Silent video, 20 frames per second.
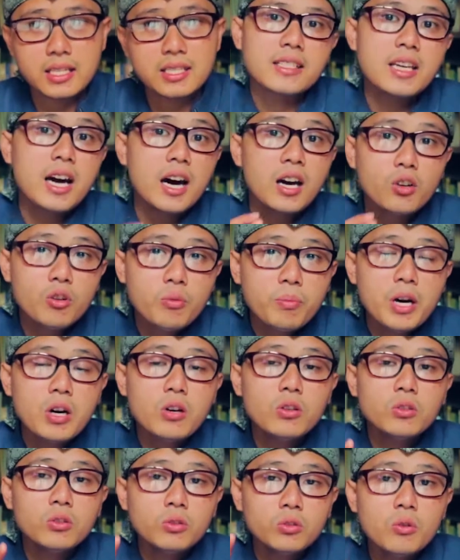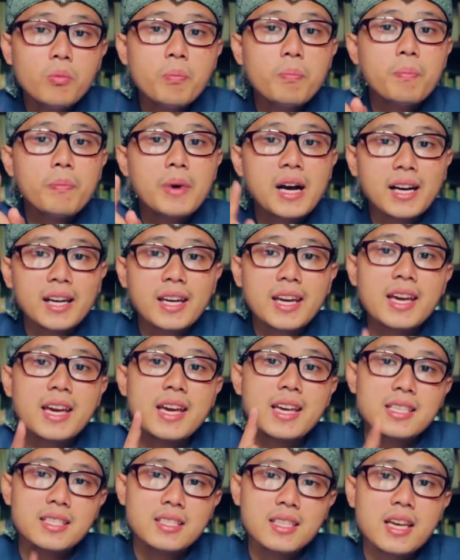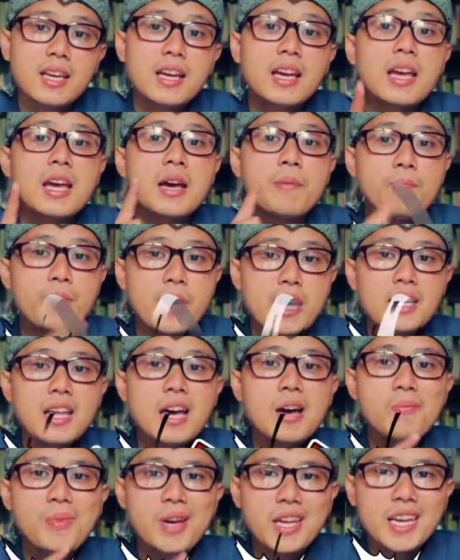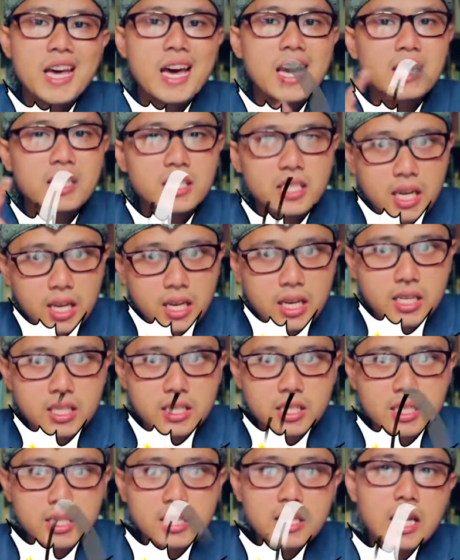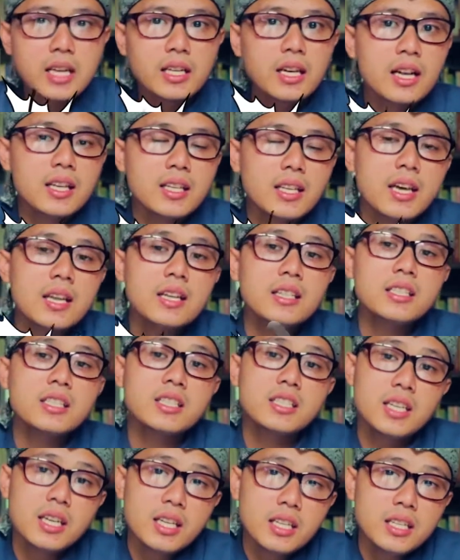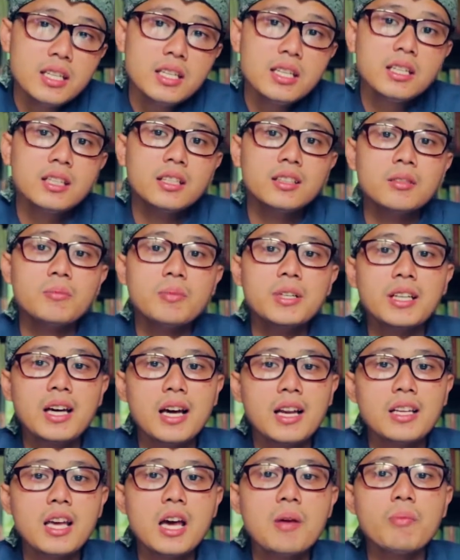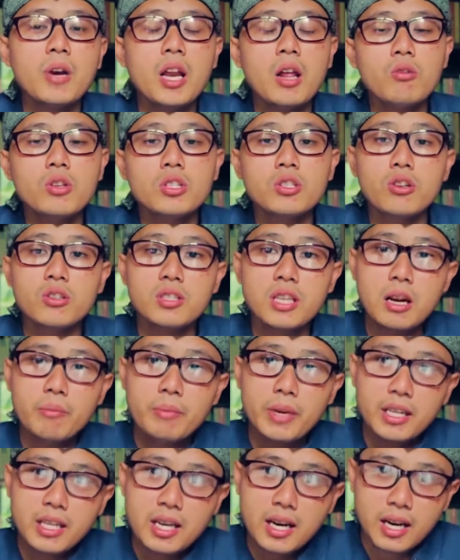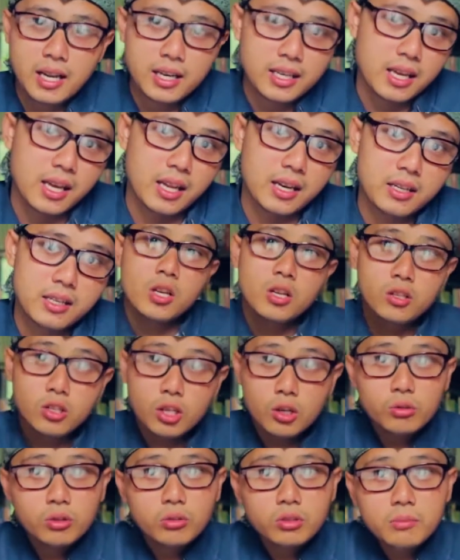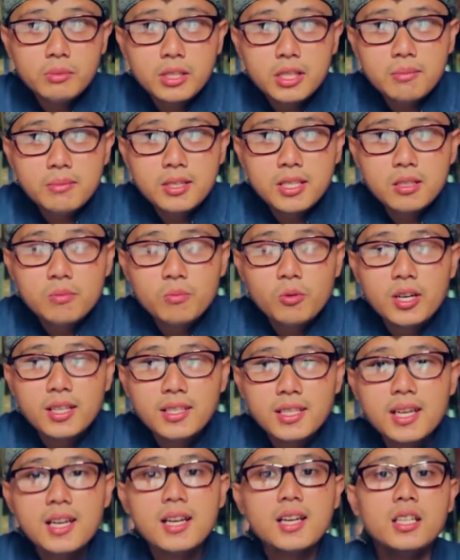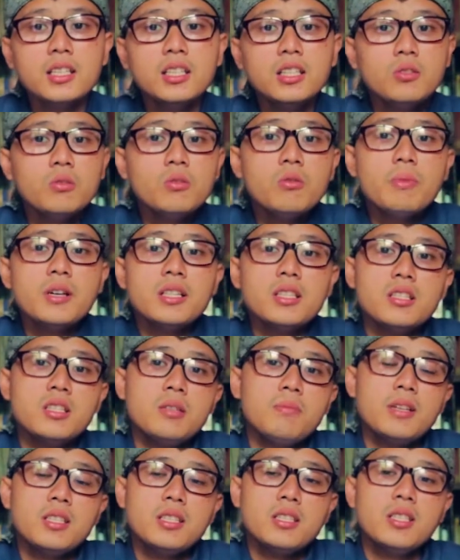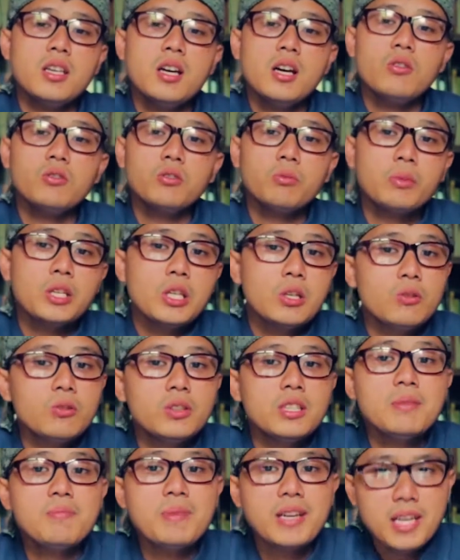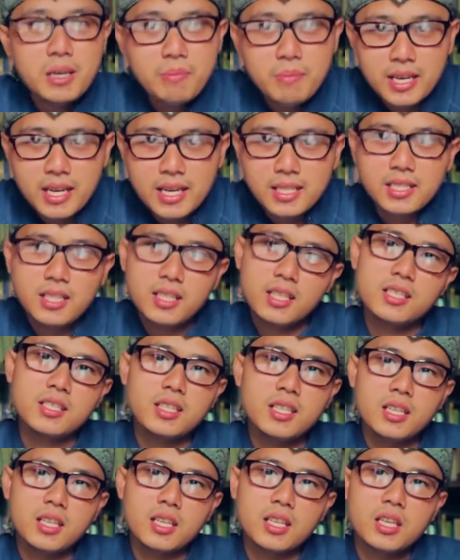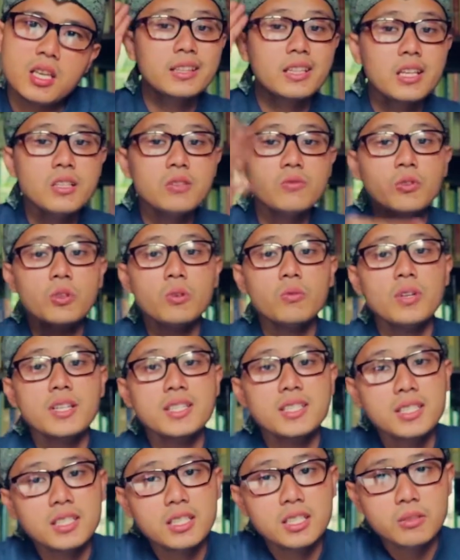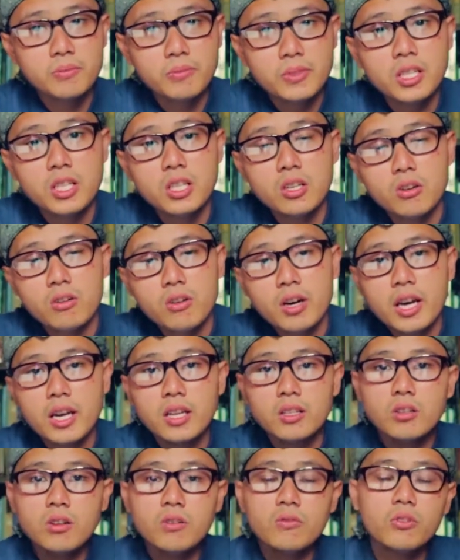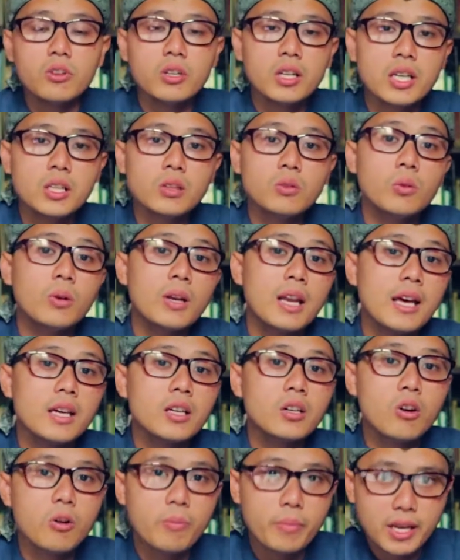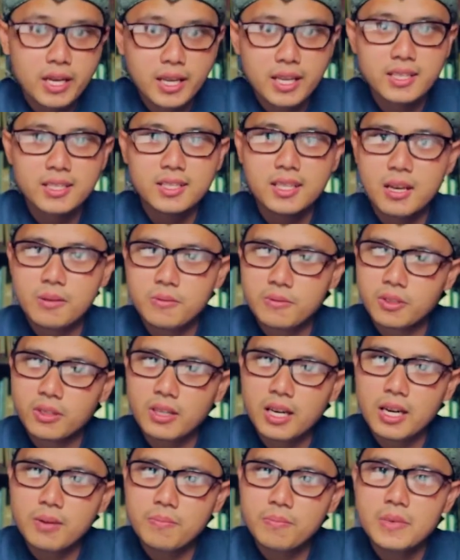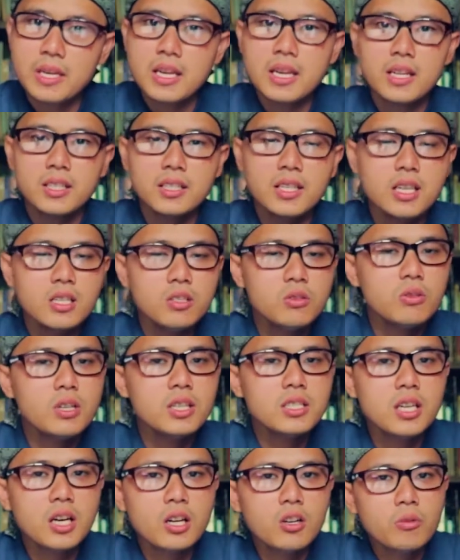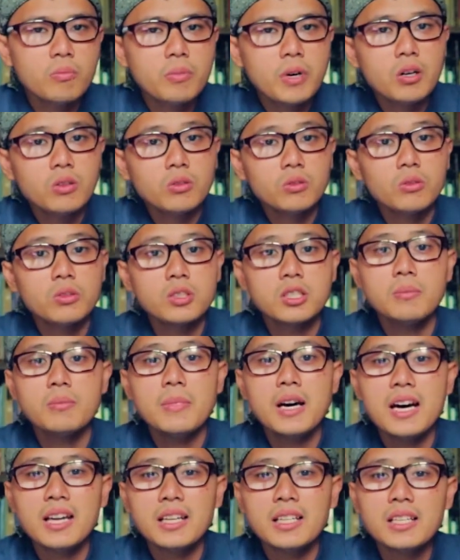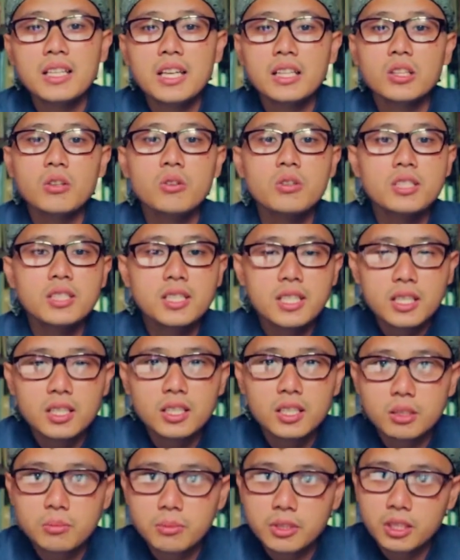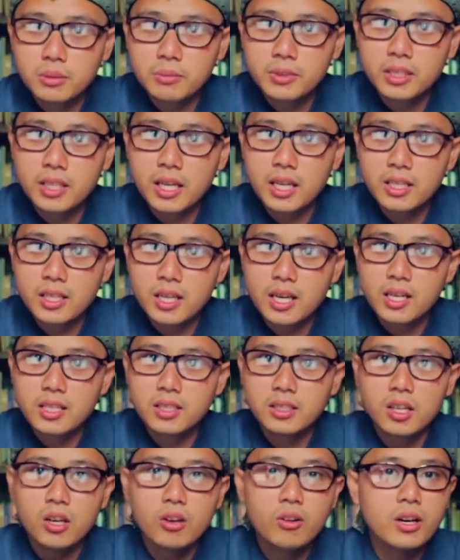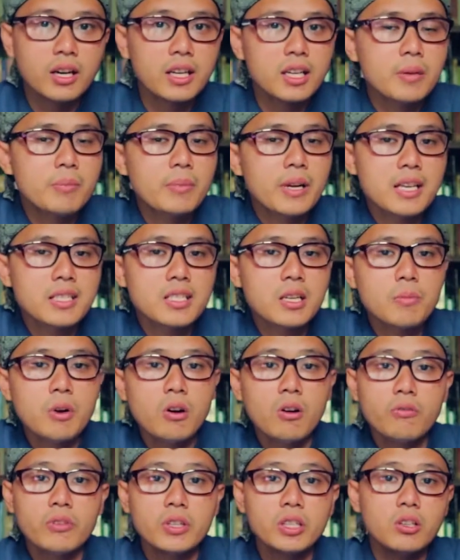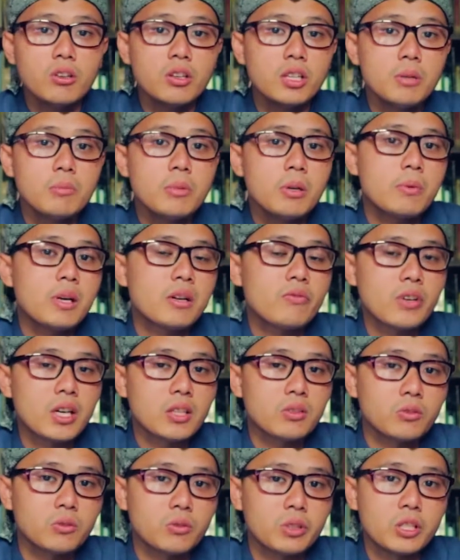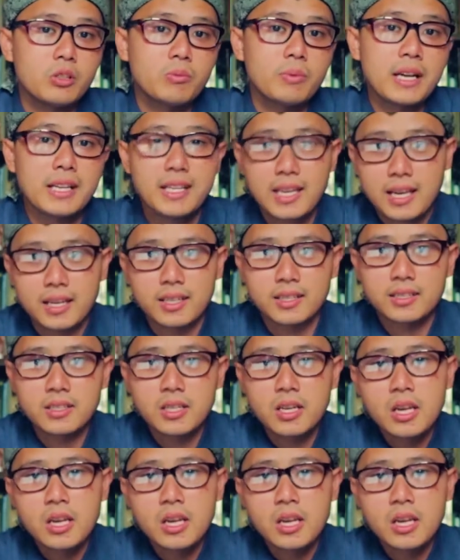Nah, jangan lupa untuk pakai hashtag beda-beda challenge dan kalian sharing ke teman kalian melalui sosial media kalian. So untuk teman-teman semuanya, ditunggu partisipasinya untuk mengikuti beda-beda challenge ini. Thanks for watching this video video and don't forget to like, comment, and subscribe dan juga jangan lupa untuk sebarin atau share ke teman-teman kalian kalau kalian merasa bahwa video ini bermanfaat untuk hidup kalian.